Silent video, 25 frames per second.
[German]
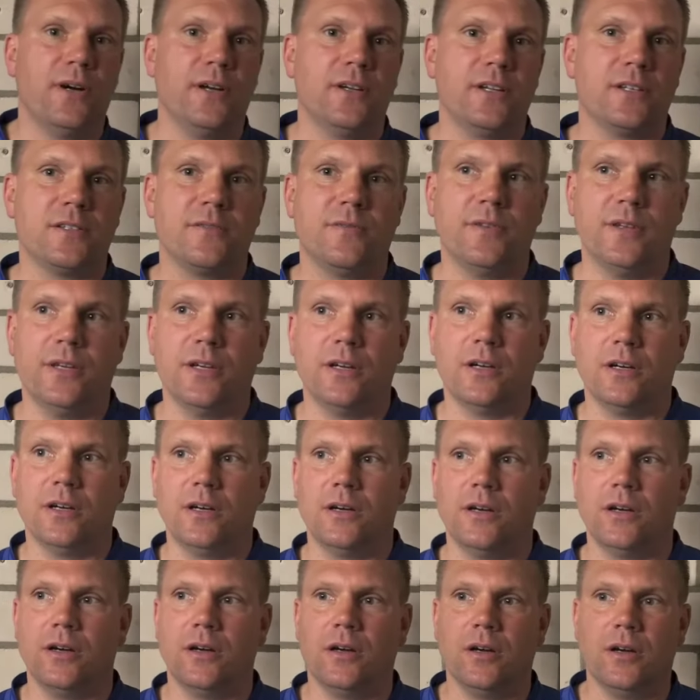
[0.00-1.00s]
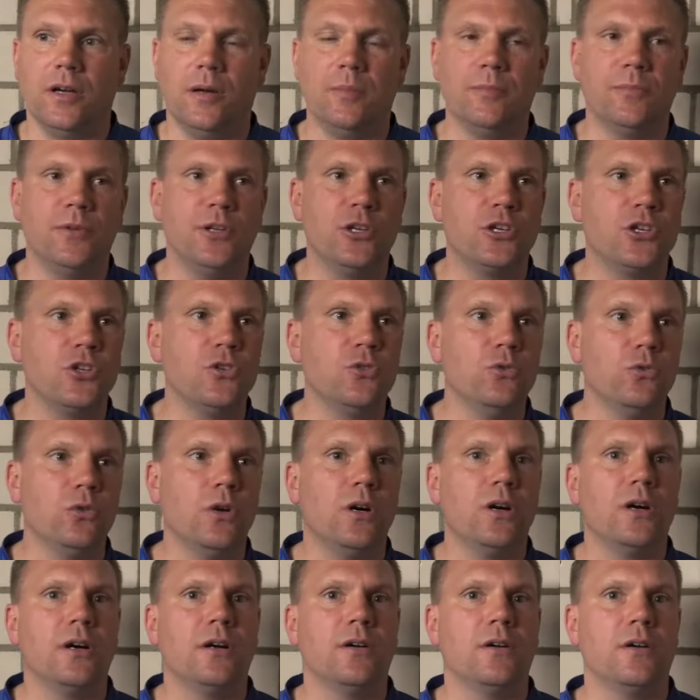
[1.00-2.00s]
war, dass wir äh, eben nicht
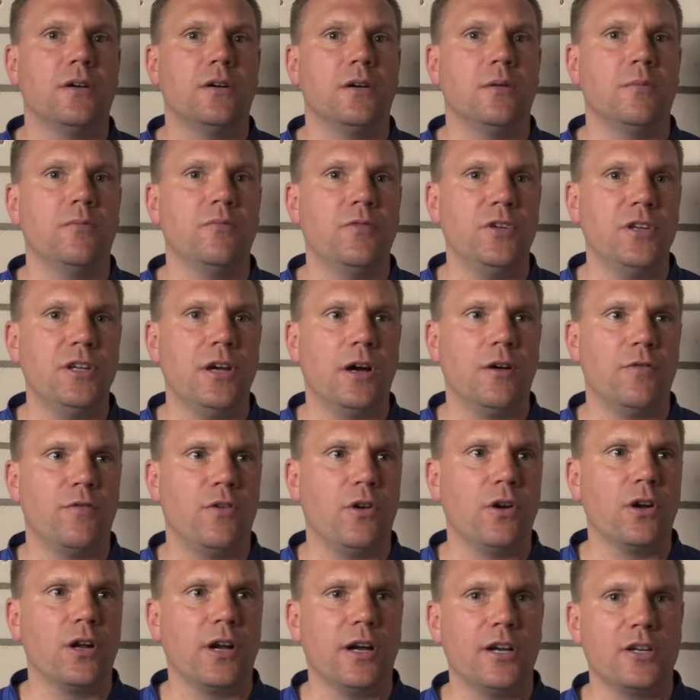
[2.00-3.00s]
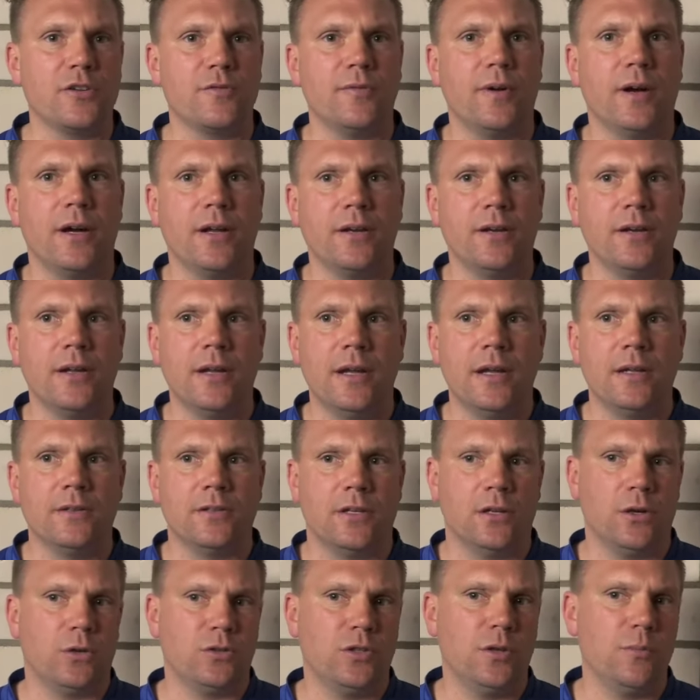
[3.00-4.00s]
nur ähm, wieder erfolgreich waren,
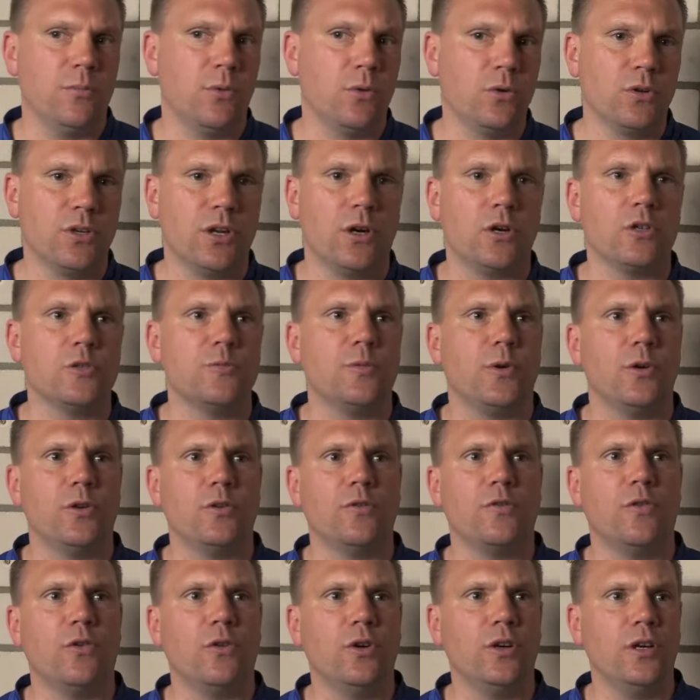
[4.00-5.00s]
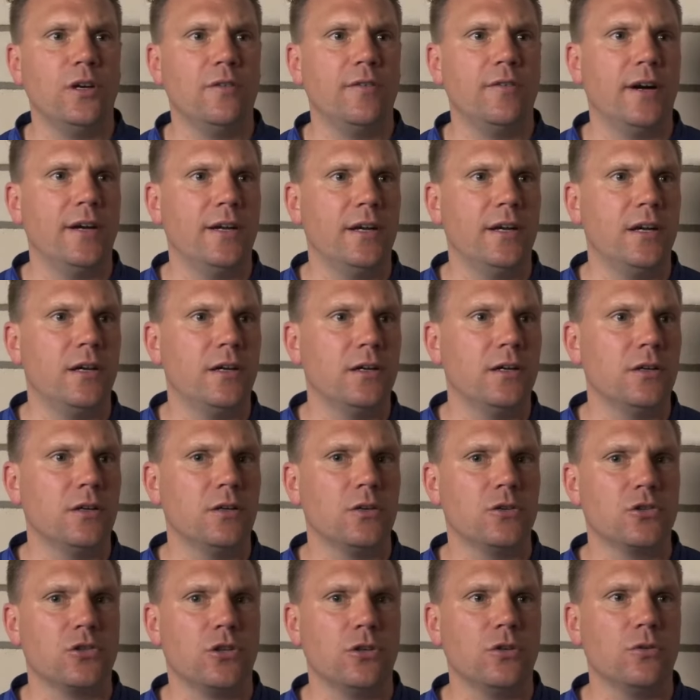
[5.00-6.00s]
denn auch die Punktausbeute vorher war
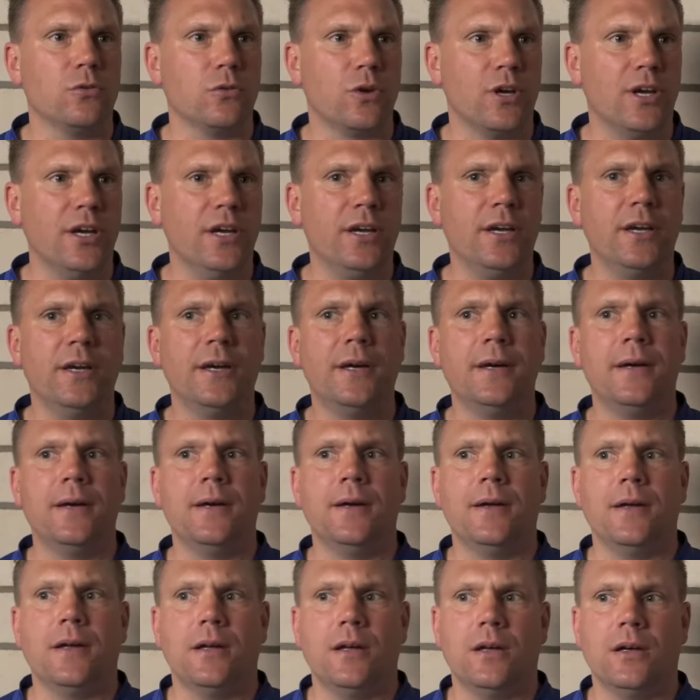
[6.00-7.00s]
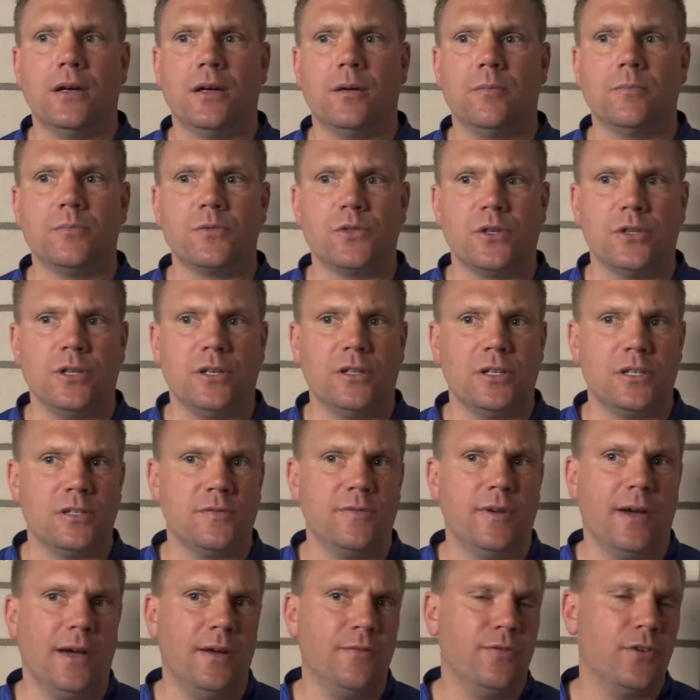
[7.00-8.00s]
ja äh, schon okay ähm, sondern
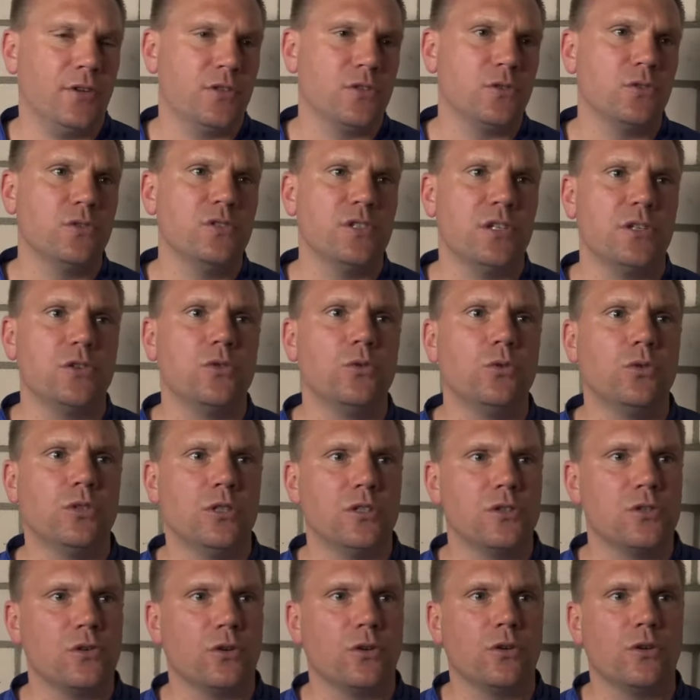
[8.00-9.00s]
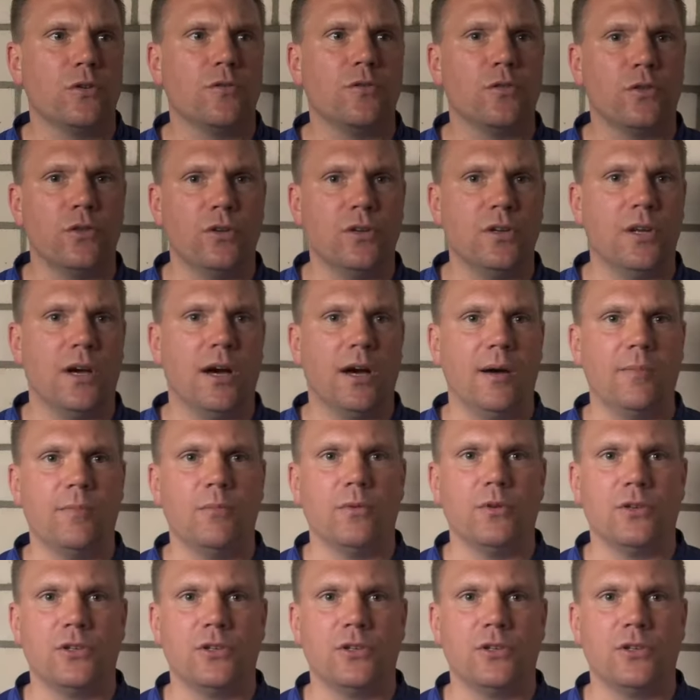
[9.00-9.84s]
dass wir einfach zu unseren Tugenden zurückgefunden haben.